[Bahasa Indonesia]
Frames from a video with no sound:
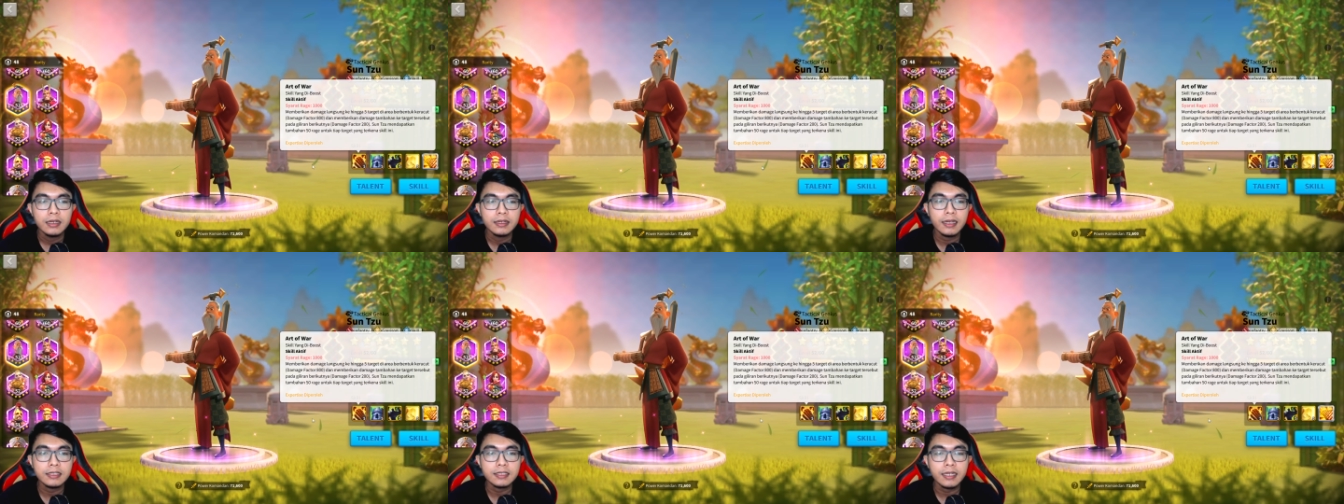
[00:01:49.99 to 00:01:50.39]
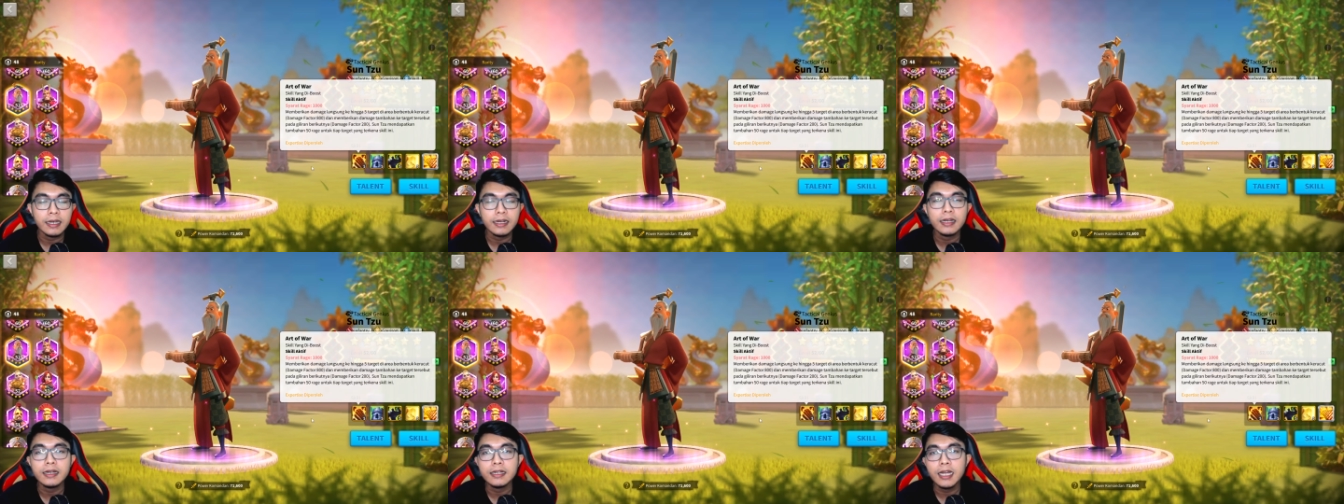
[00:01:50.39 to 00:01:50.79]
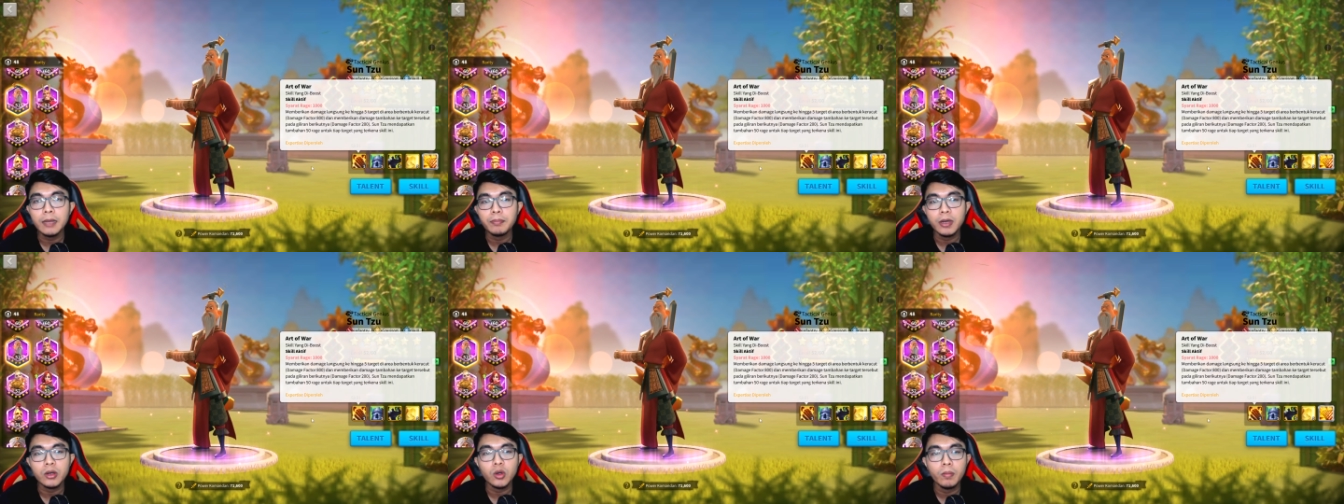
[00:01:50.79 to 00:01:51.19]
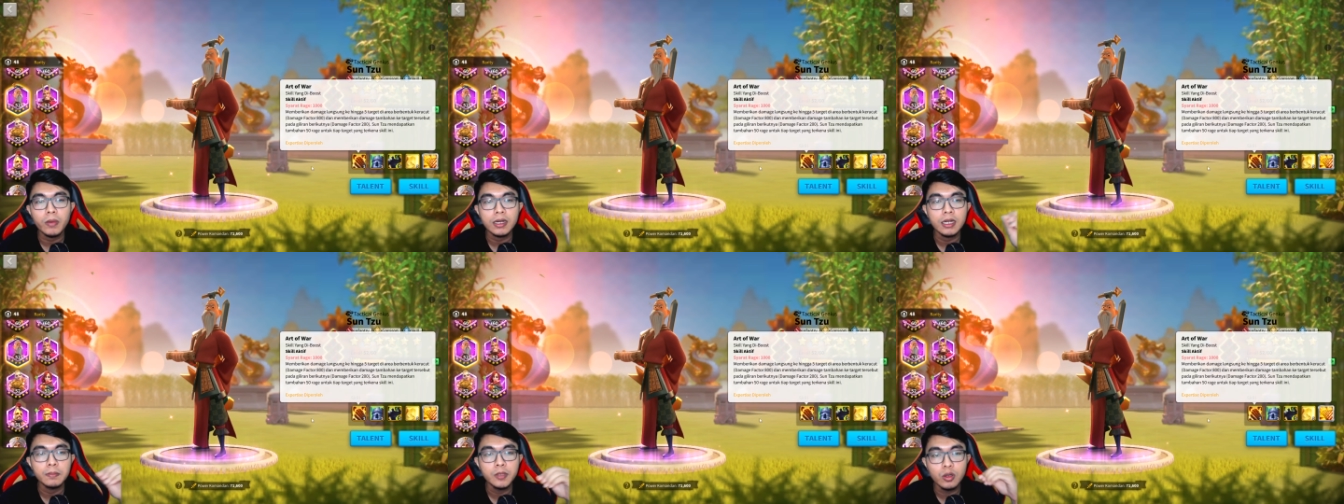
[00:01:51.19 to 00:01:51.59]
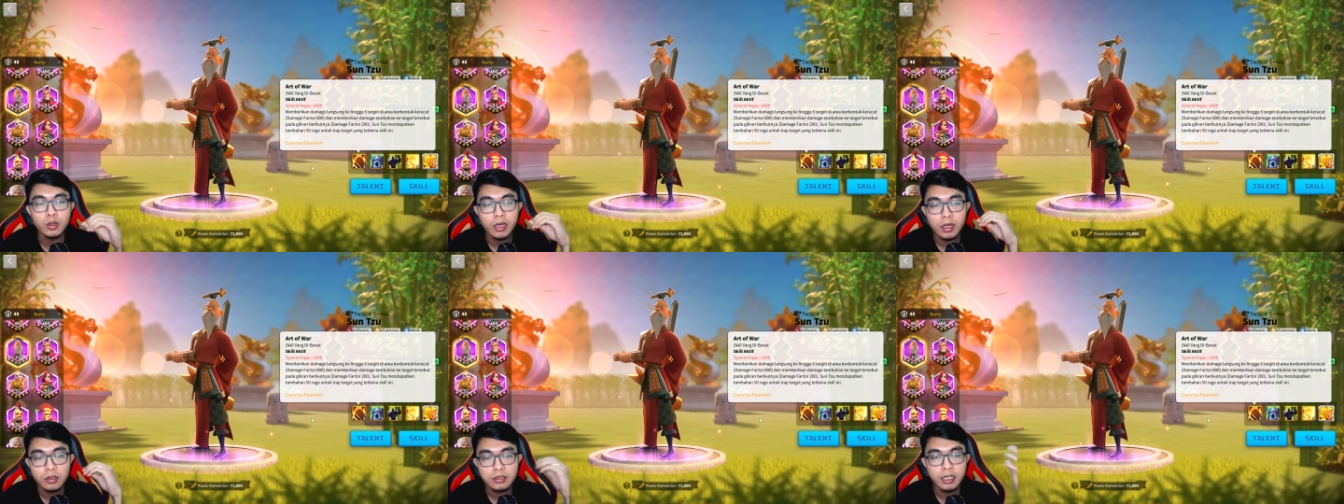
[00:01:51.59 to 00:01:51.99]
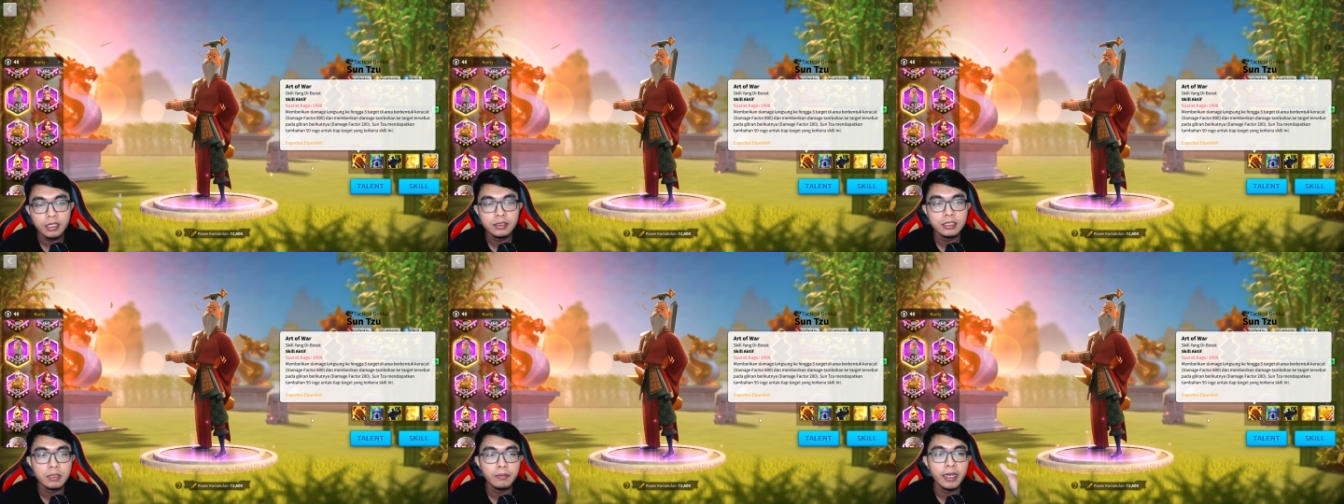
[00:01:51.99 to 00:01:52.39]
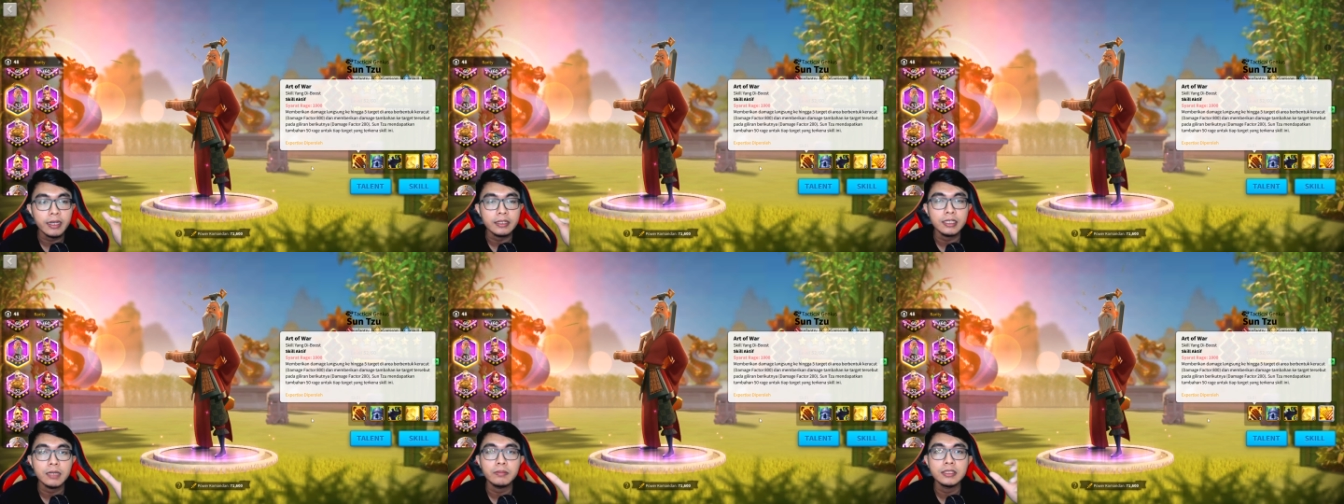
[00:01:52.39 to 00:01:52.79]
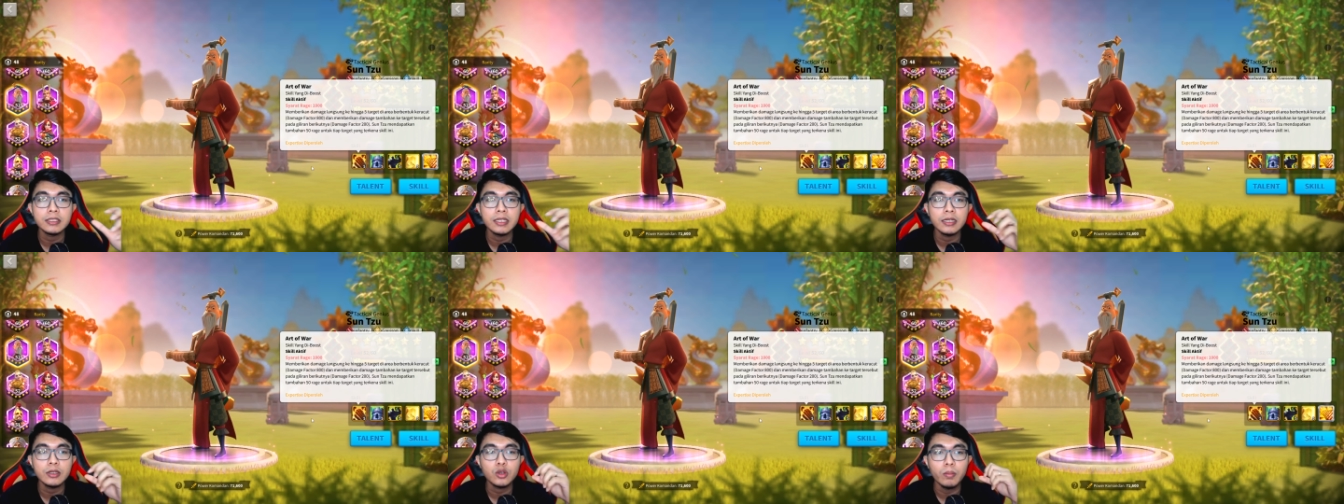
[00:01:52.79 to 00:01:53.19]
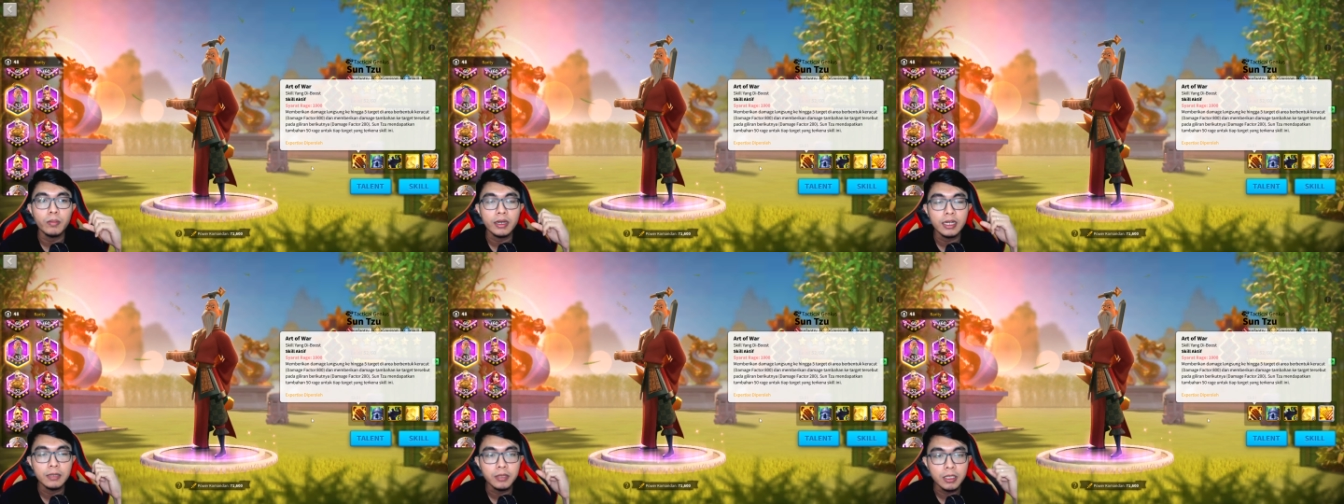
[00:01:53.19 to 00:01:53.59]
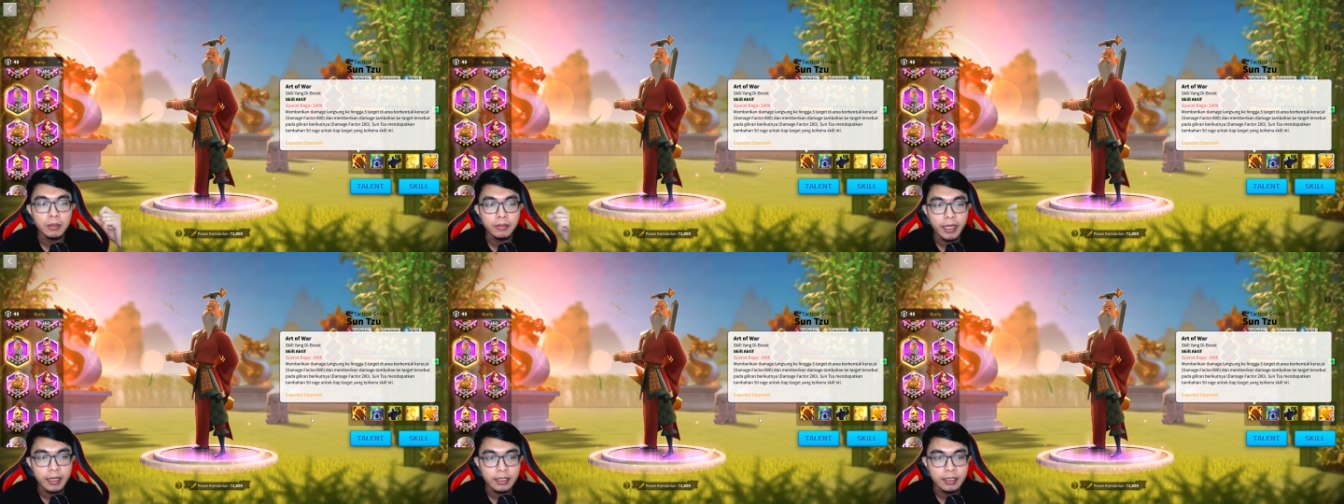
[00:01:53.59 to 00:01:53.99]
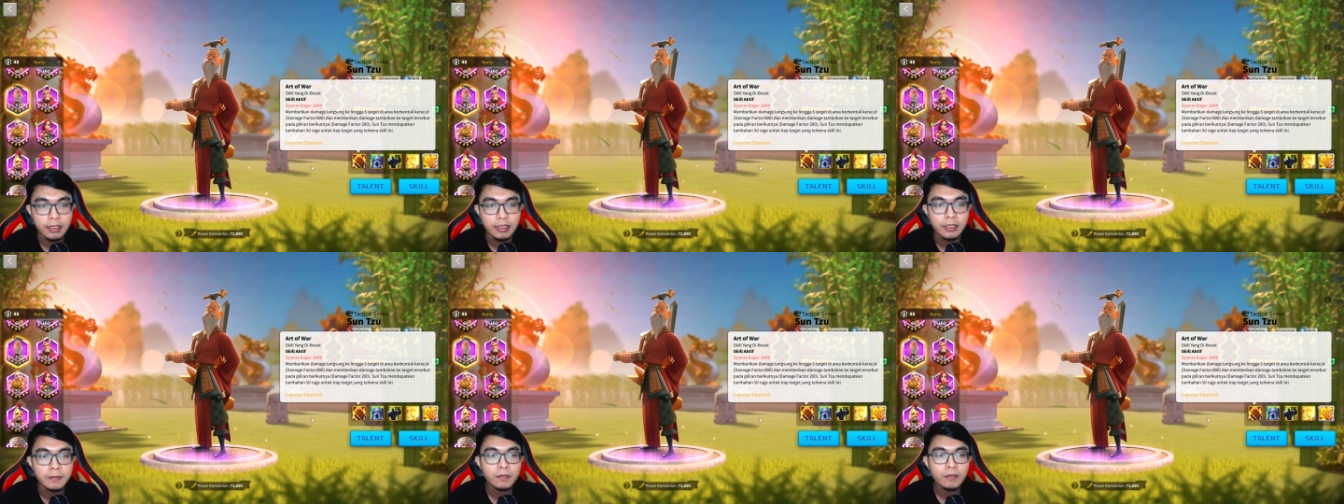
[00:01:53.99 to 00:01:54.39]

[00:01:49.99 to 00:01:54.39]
Nah sekarang kenapa komandan Bior Iron sebaiknya menjadi komandan primary